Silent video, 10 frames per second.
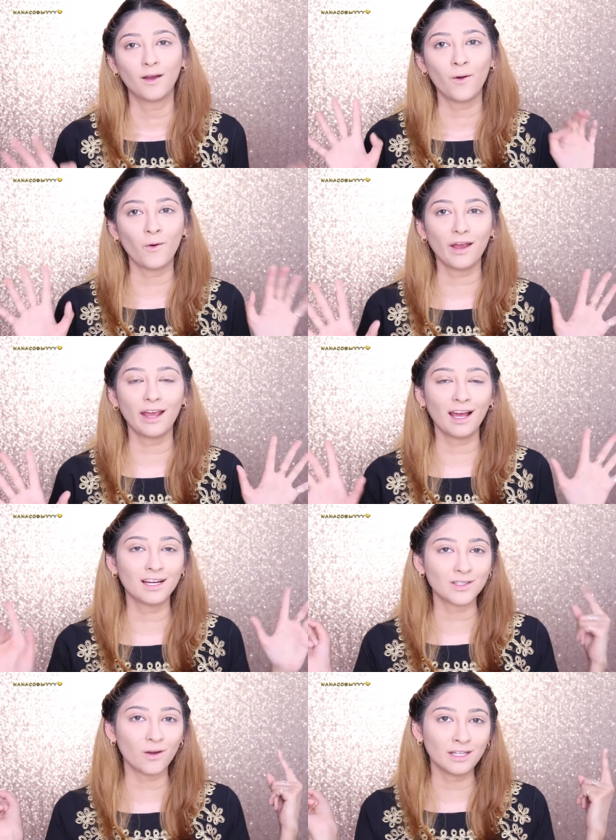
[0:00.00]
โอเค
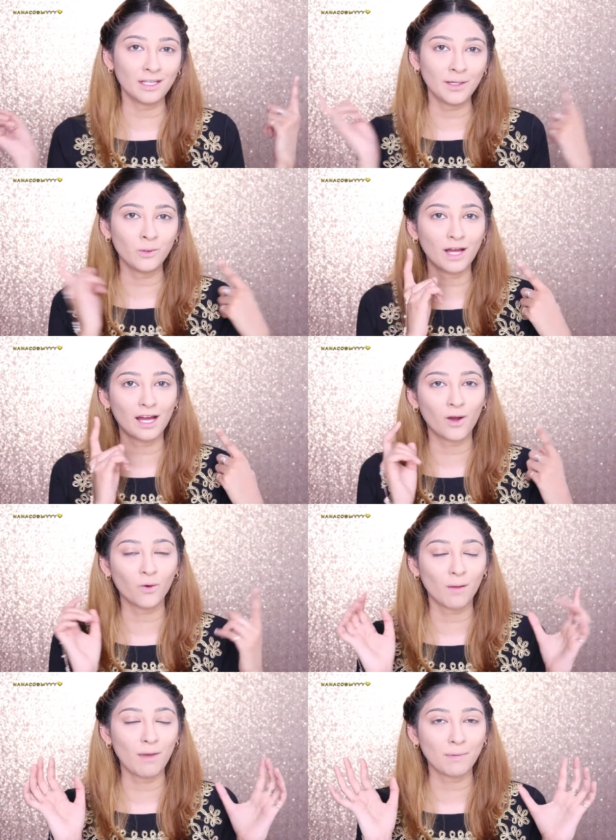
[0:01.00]
ค่ะ ตอนนี้ผิวหน้าเรา
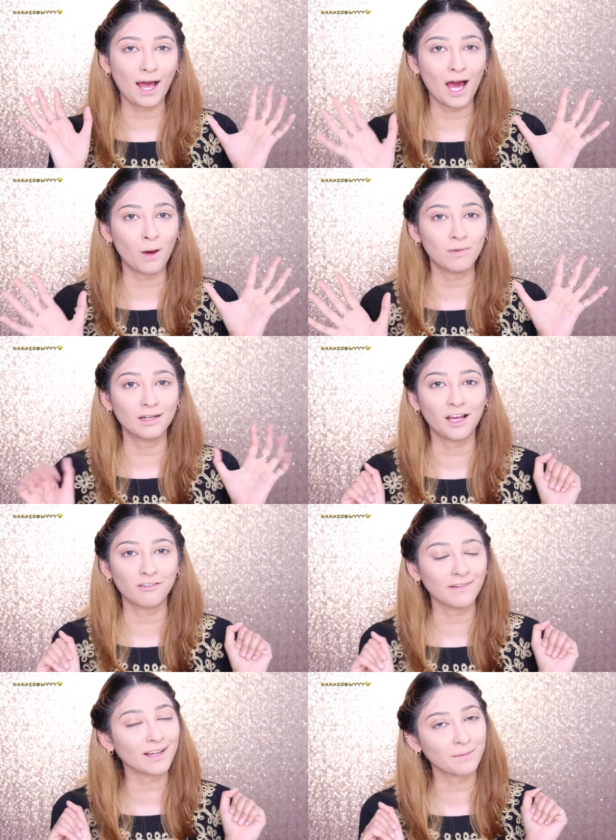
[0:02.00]
ก็แบบขาวเบอร์ใหญ่
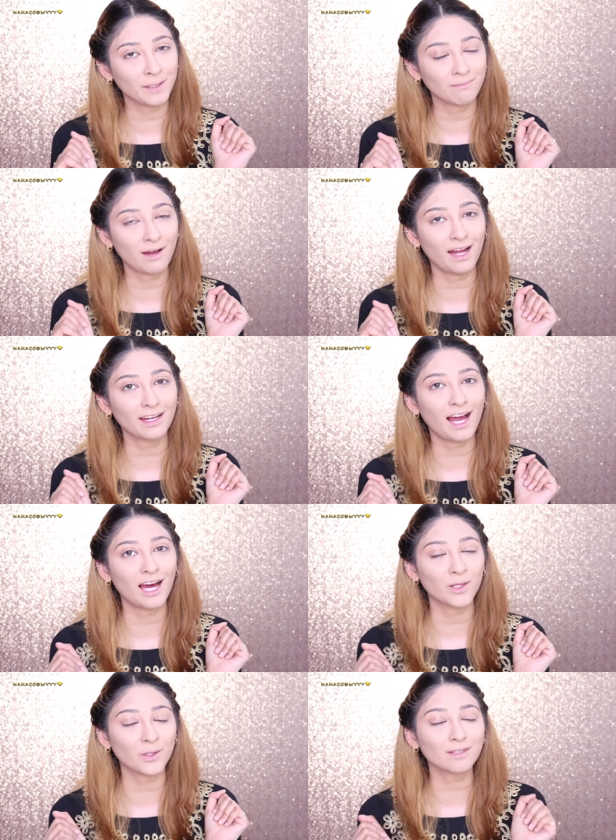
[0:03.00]
ไฟกระพริบมากนะ
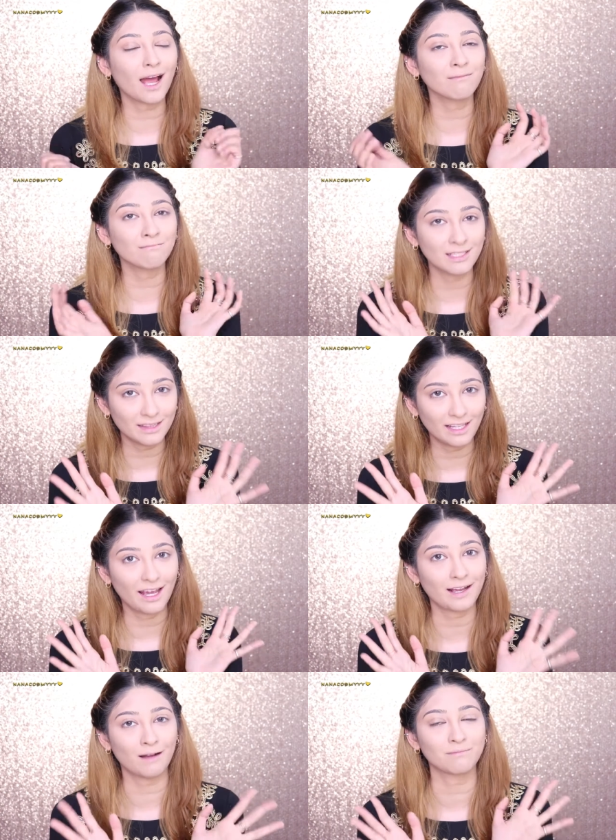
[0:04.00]
คะ เราต้องการมิติ
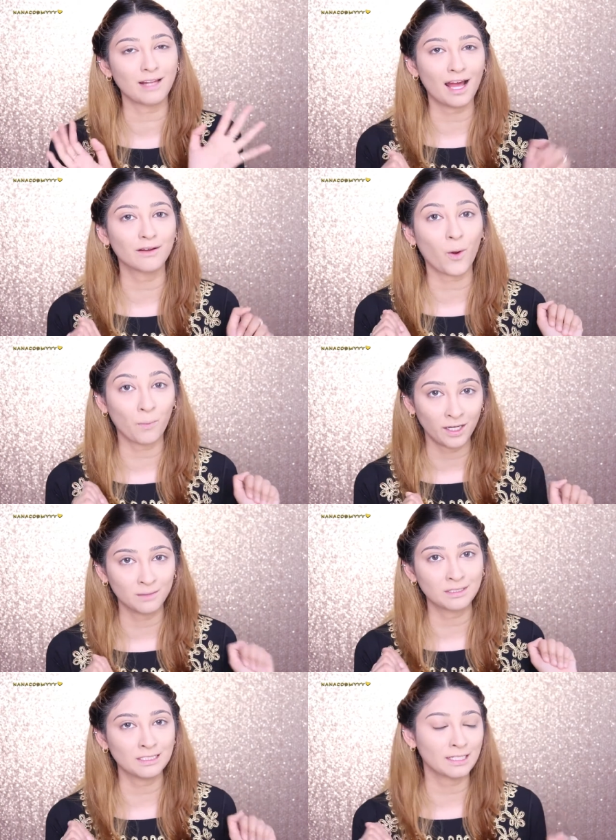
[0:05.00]
ให้กับหน้าเราเพิ่
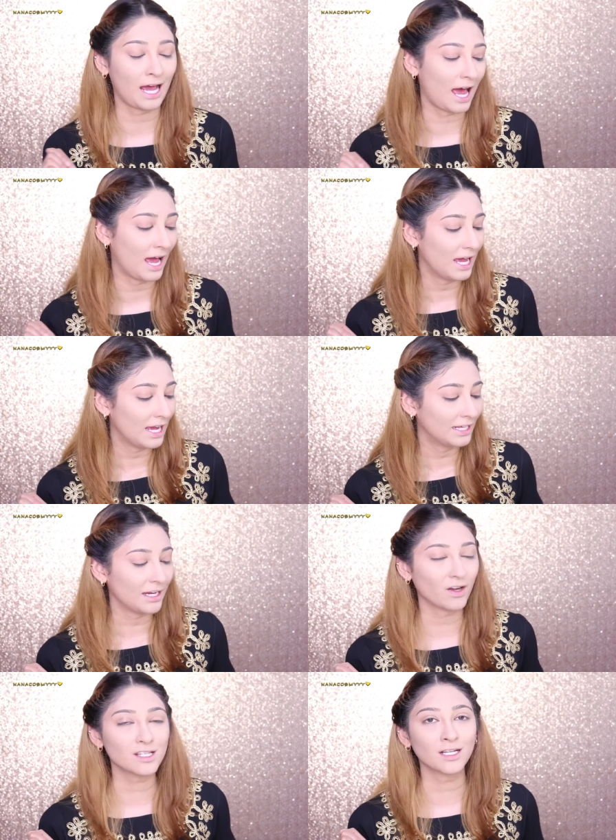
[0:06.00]
มขึ้นค่ะ
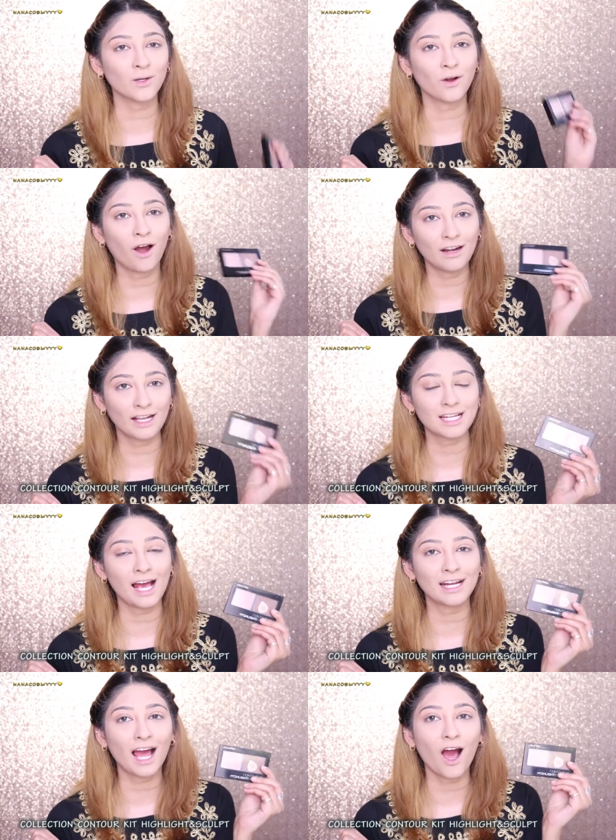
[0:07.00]
นะก็จะลงคอลเลก
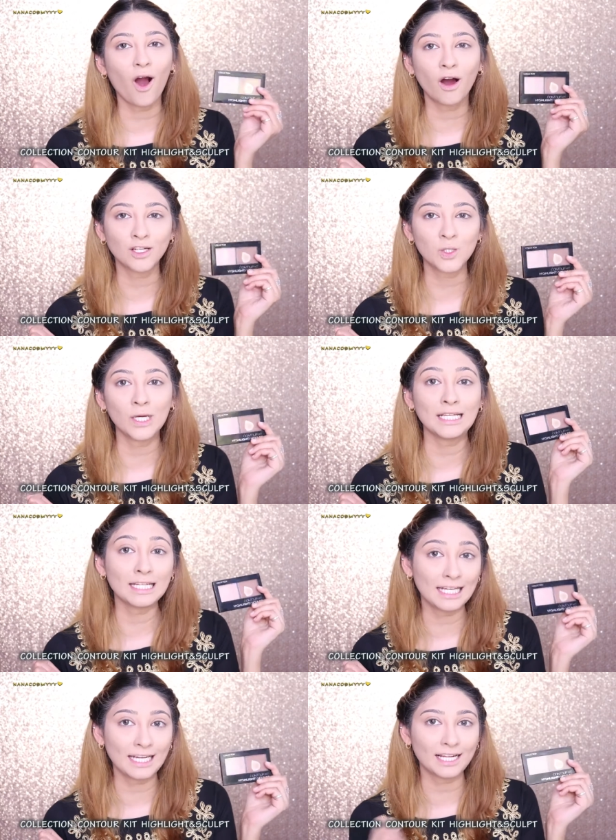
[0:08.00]
ชันนะคะ
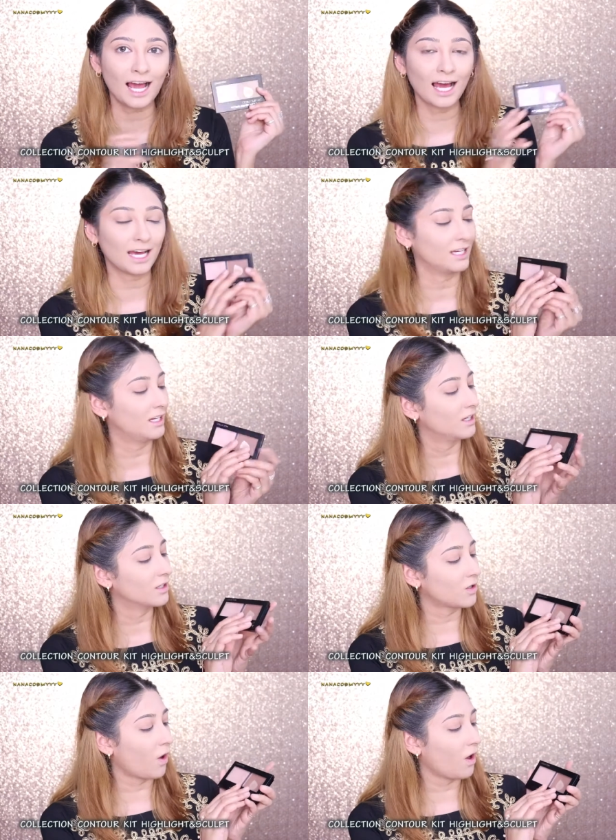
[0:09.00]
Contouring Kit ค่ะ
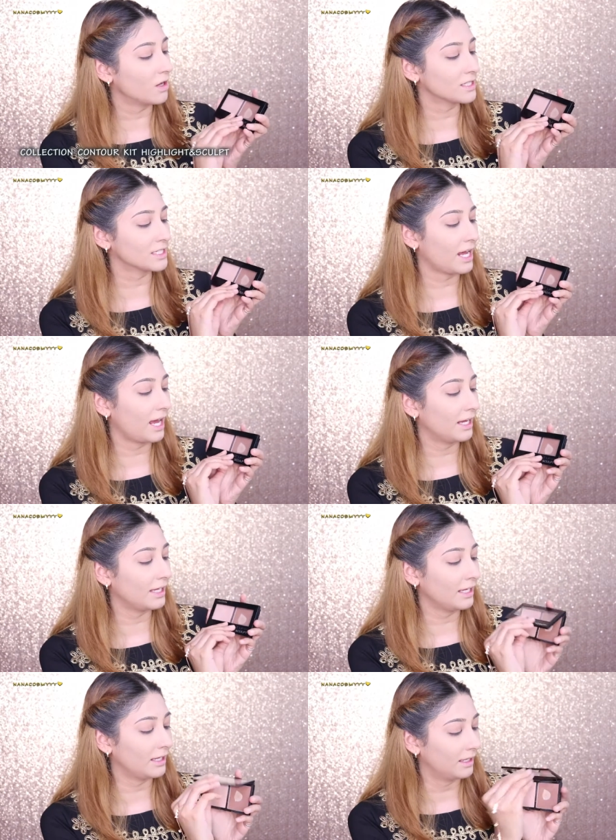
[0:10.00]
ก็จะใช้
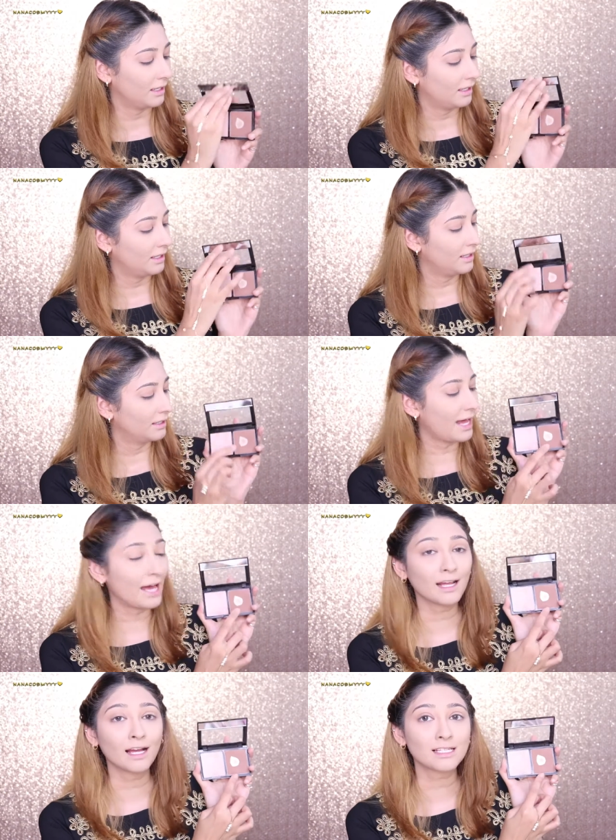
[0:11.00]

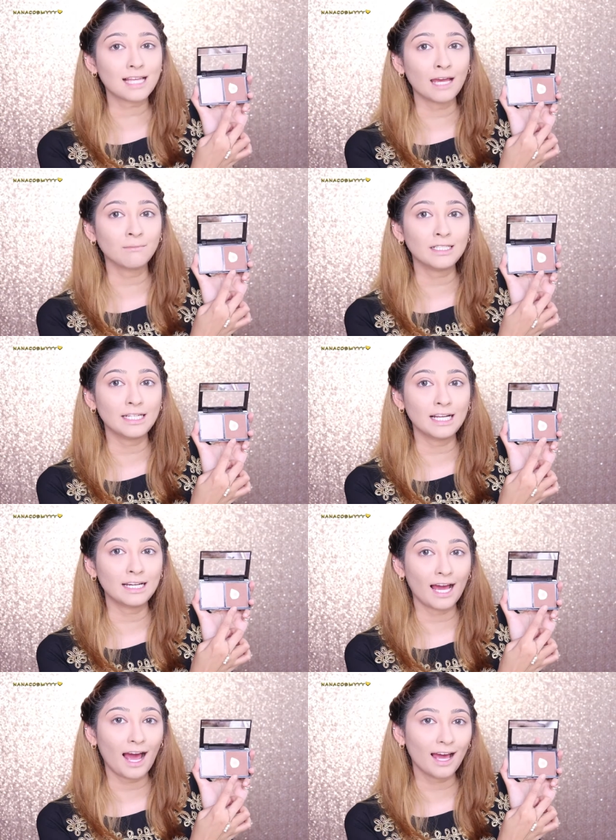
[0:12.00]
ด้านทางซ้ายมือนี้เล
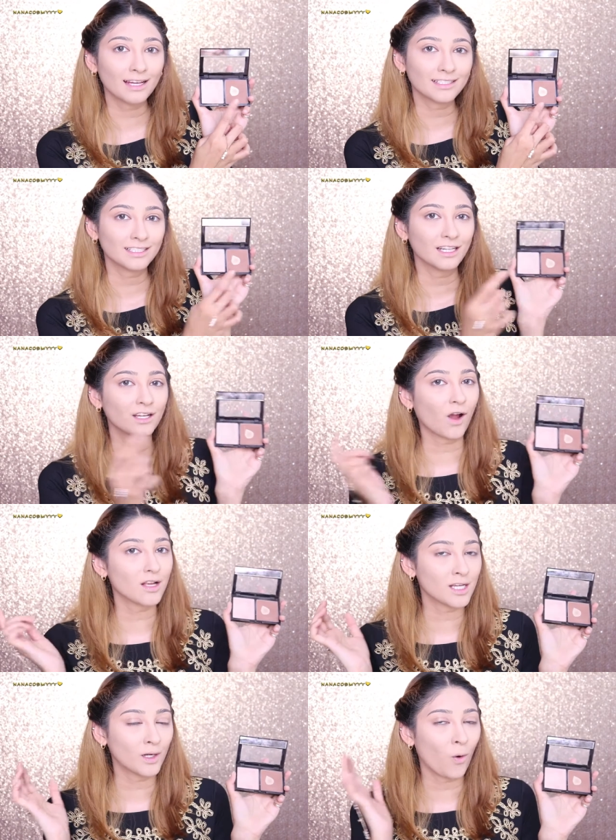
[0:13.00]
ยนะคะ ก็
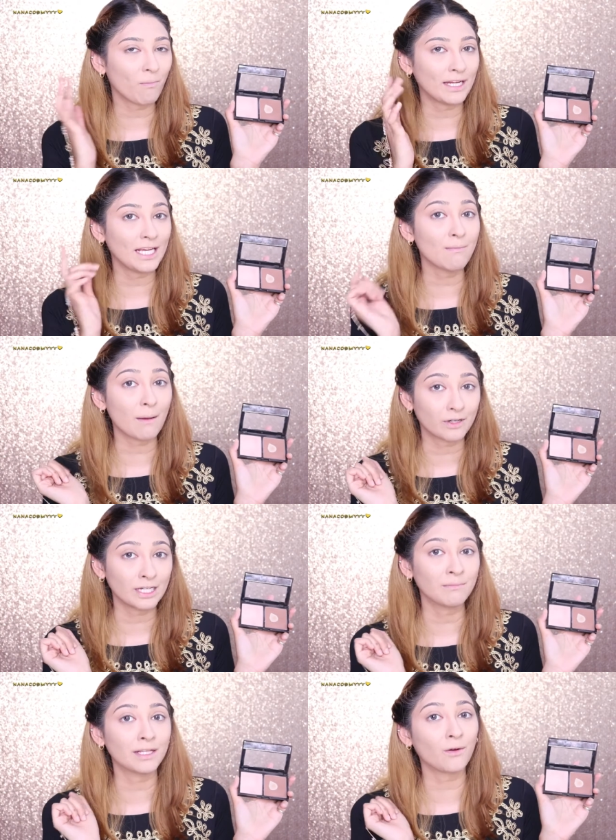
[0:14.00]
จะลงไปที่แบบค
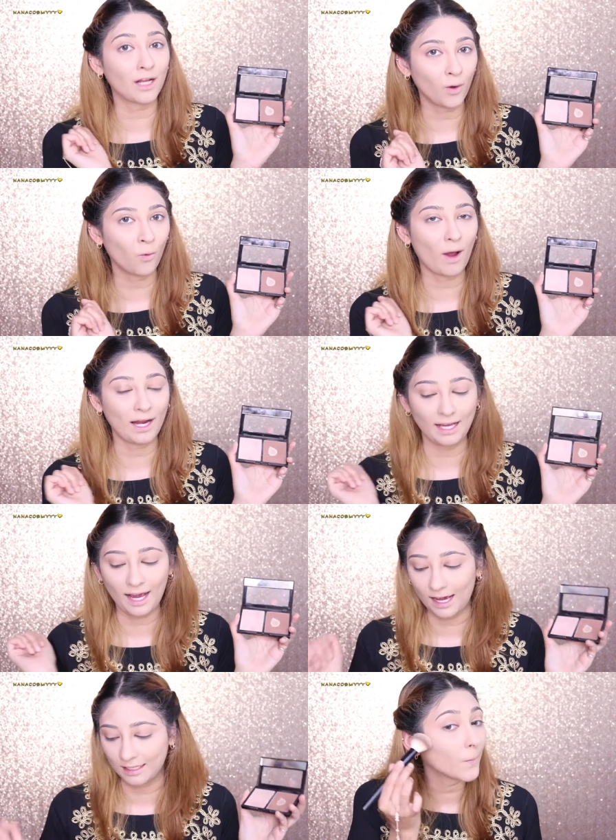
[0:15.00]
รีมที่เราได้ลงไว้เลยค่ะ